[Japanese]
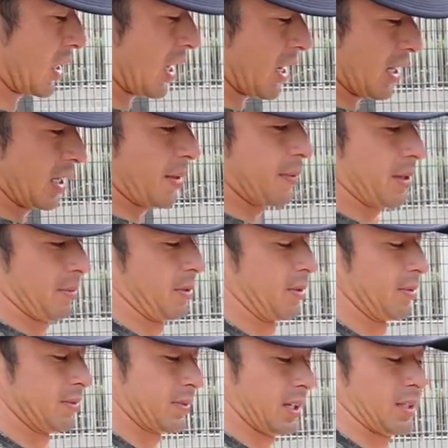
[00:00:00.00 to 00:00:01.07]
ちゃい波でも
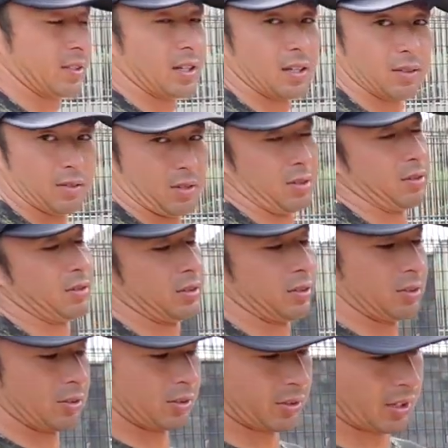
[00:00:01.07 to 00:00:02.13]
たくさん乗れるっ
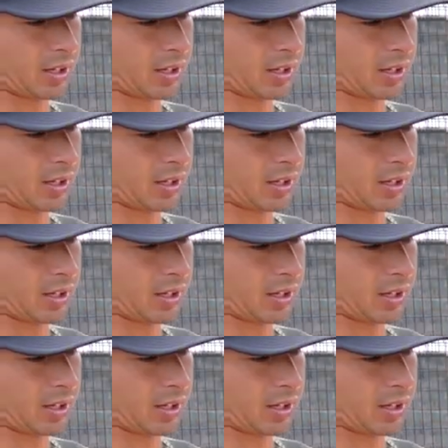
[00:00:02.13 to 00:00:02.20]
ていうこと